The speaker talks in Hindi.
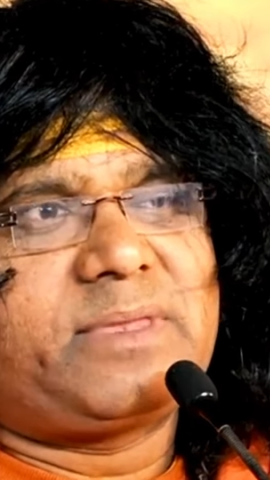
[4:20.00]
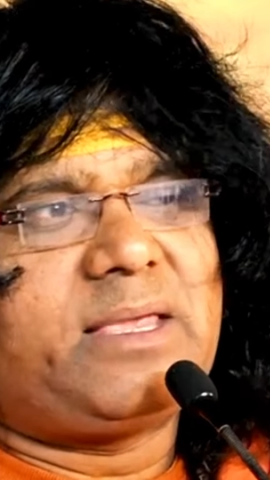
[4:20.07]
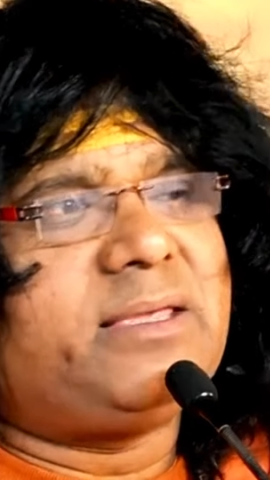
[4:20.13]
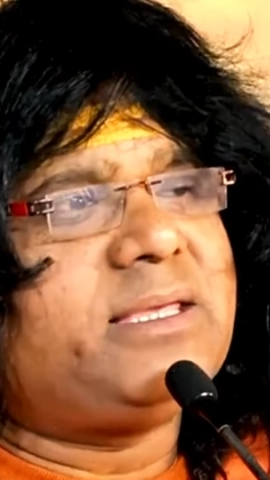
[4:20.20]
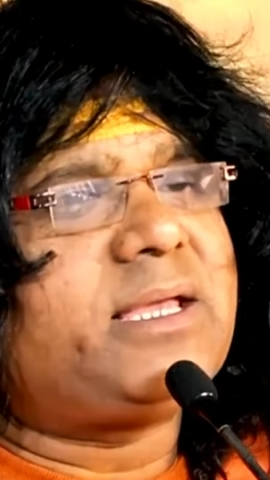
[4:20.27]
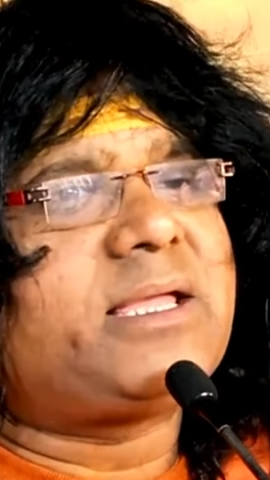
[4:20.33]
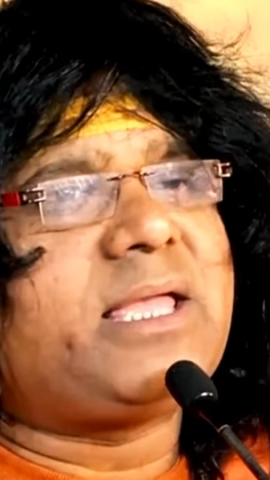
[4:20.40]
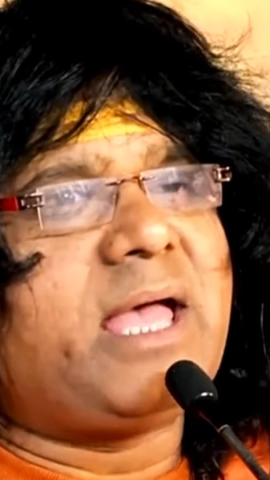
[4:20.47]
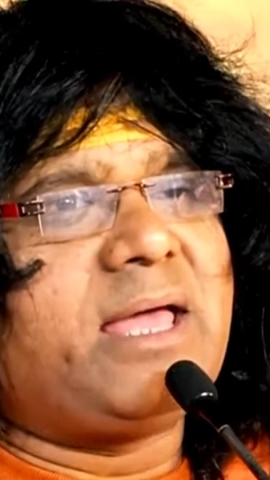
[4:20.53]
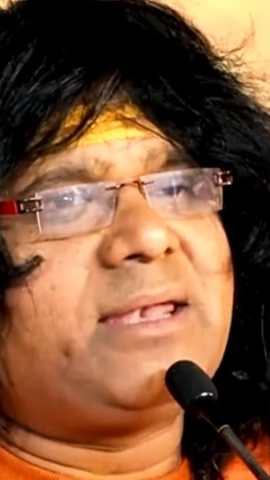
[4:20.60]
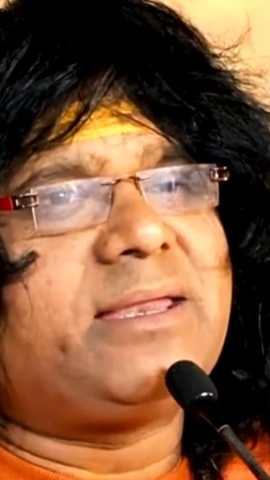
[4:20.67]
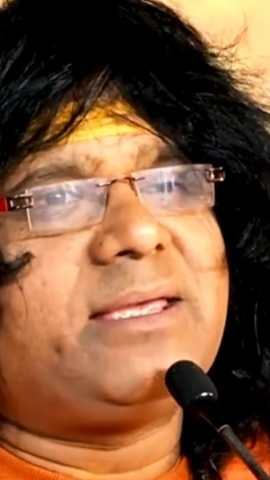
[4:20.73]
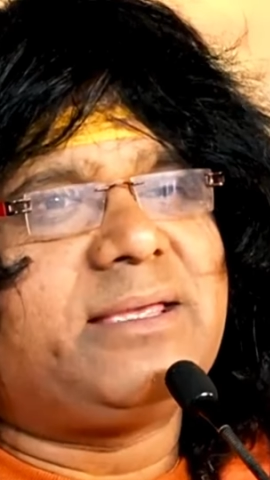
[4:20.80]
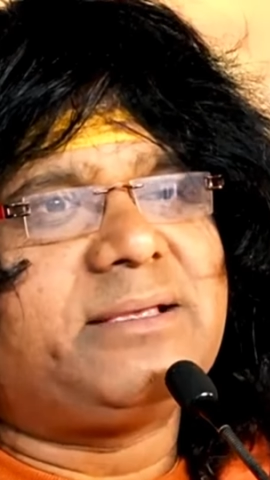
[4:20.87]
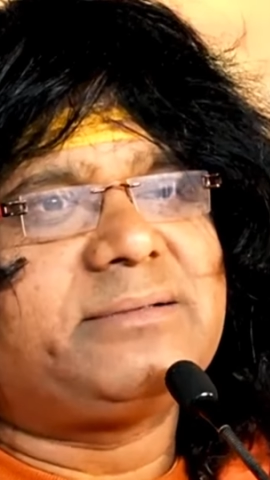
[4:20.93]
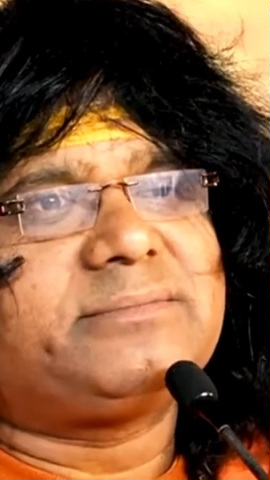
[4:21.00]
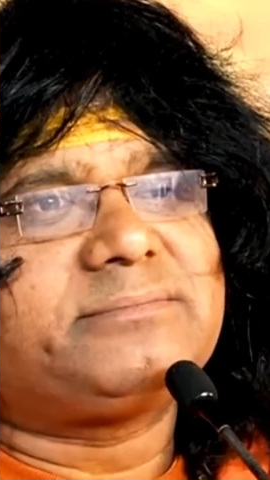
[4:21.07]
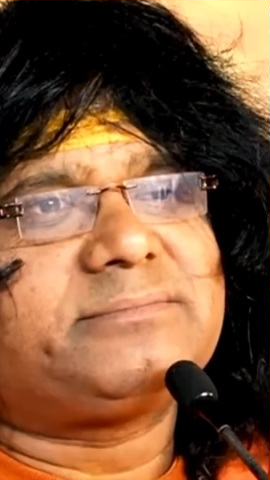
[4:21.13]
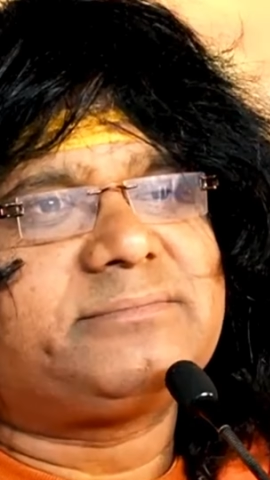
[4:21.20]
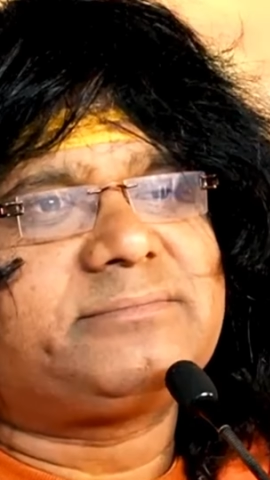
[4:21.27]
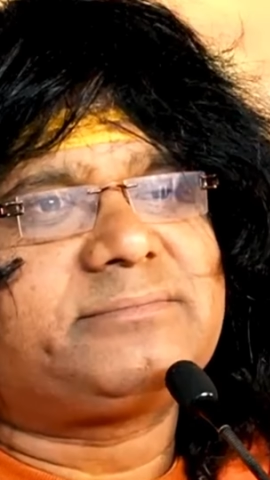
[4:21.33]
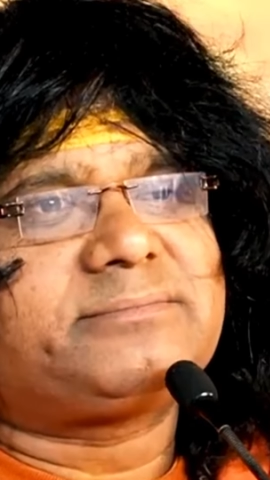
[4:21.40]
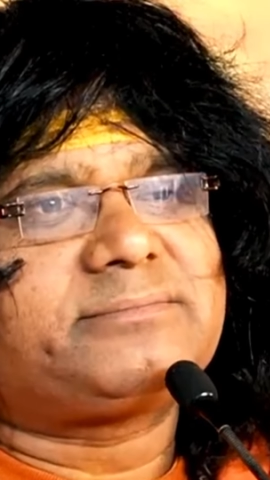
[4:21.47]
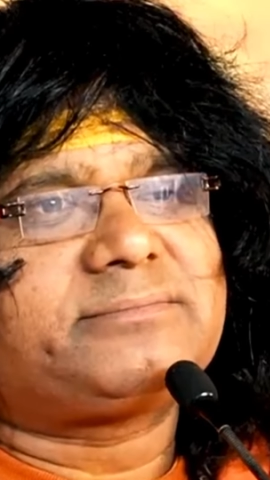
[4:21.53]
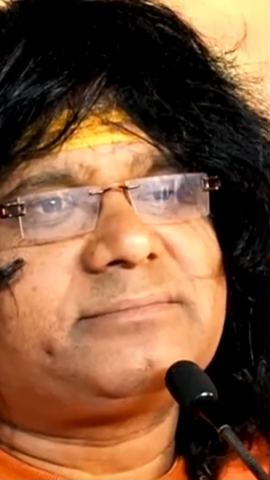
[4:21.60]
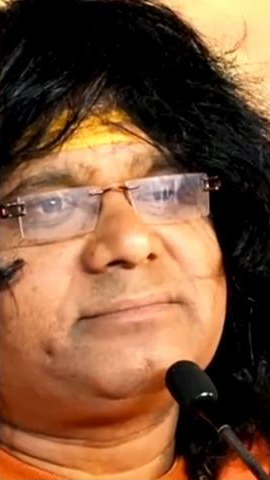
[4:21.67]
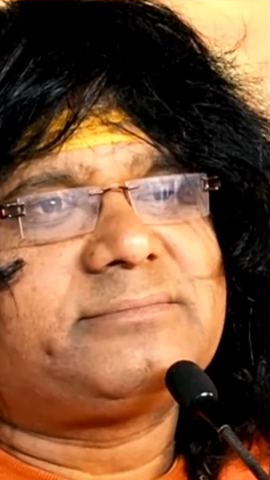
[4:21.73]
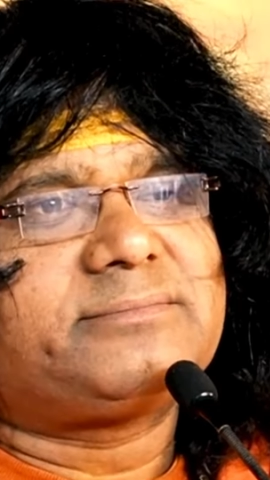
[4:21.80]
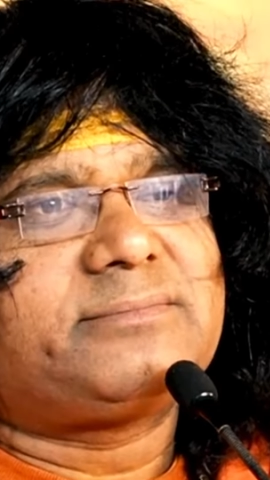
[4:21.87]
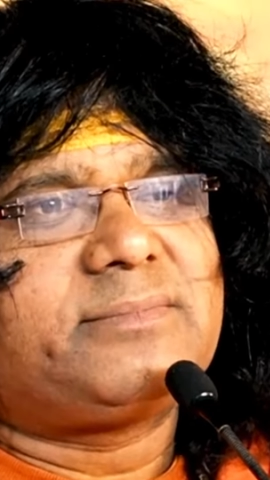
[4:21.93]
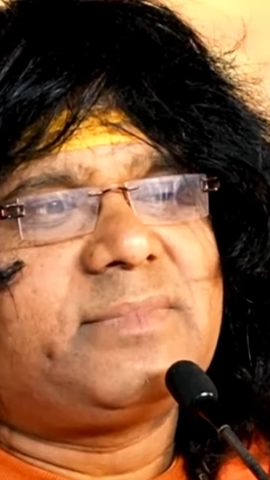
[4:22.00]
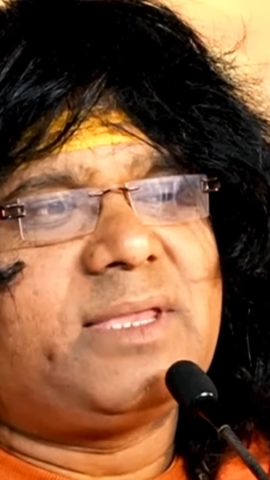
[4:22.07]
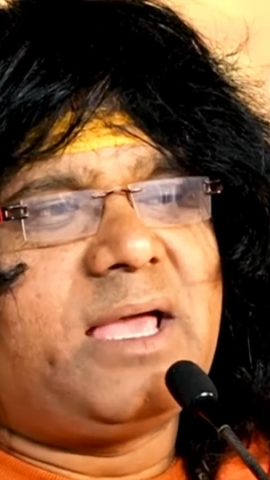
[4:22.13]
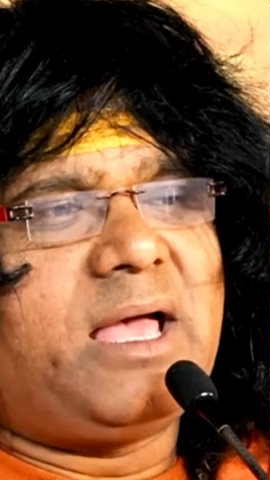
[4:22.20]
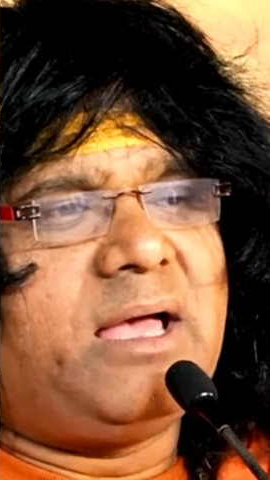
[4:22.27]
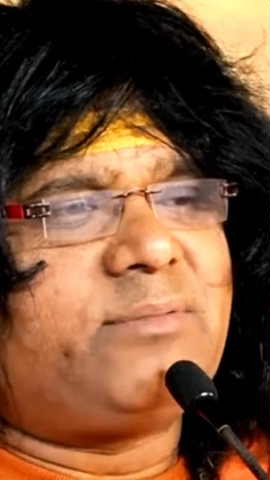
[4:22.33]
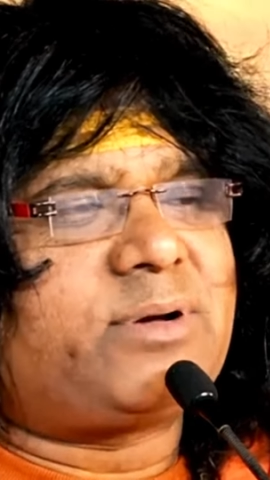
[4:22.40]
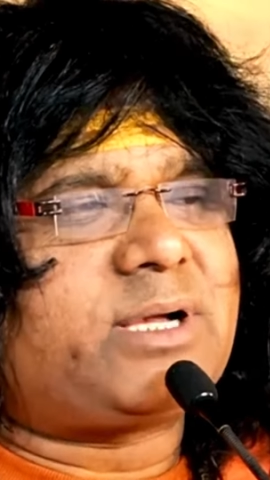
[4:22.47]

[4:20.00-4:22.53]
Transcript: ये ज्ञान है अब